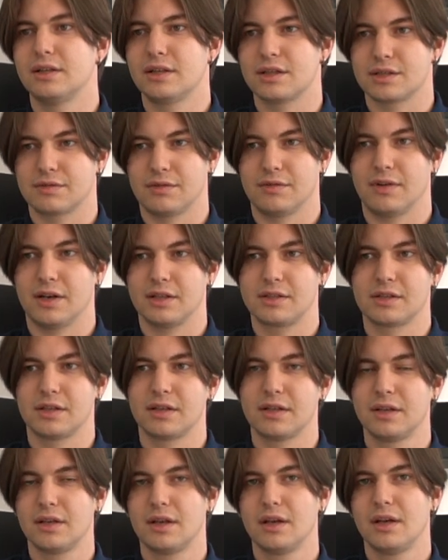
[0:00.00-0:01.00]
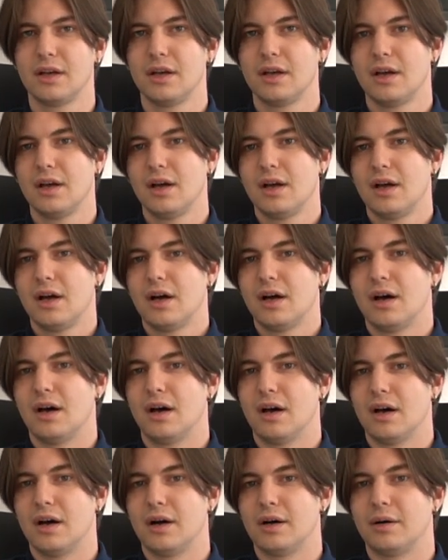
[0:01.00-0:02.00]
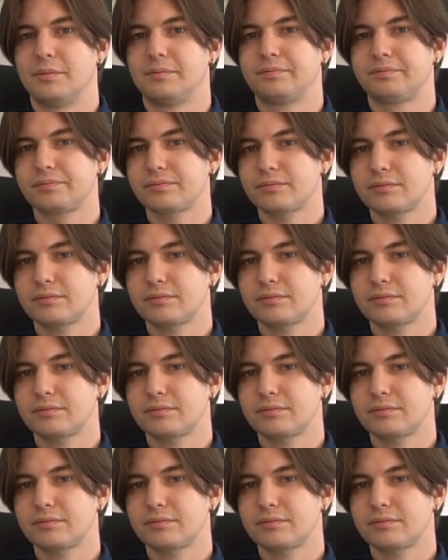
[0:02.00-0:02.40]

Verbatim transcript: и развиваться. А,